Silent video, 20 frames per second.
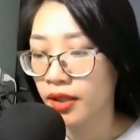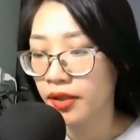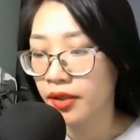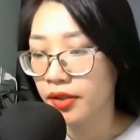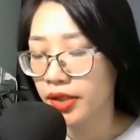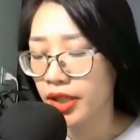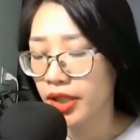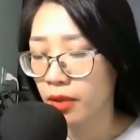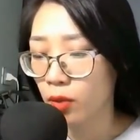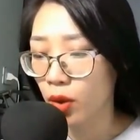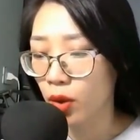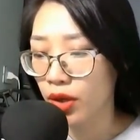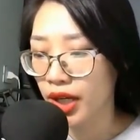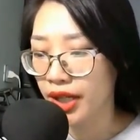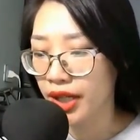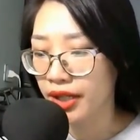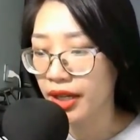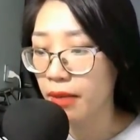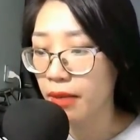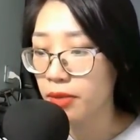Chương
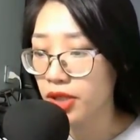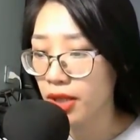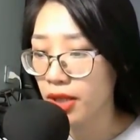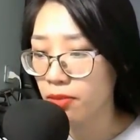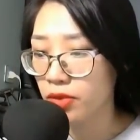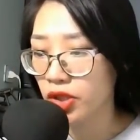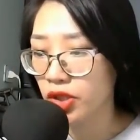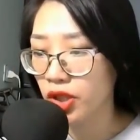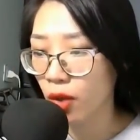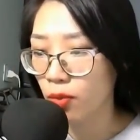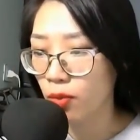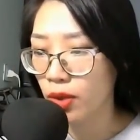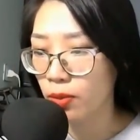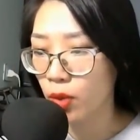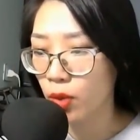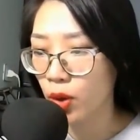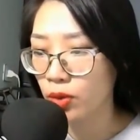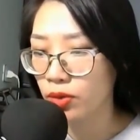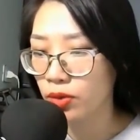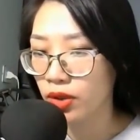
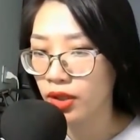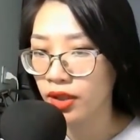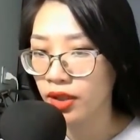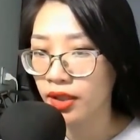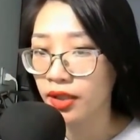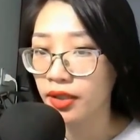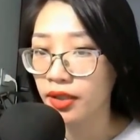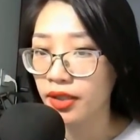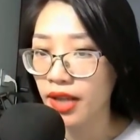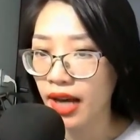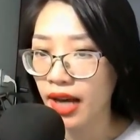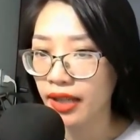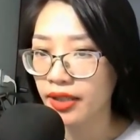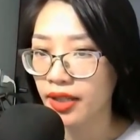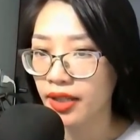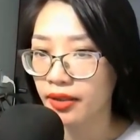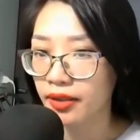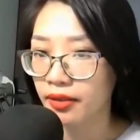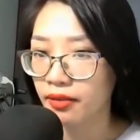1561 Đại địch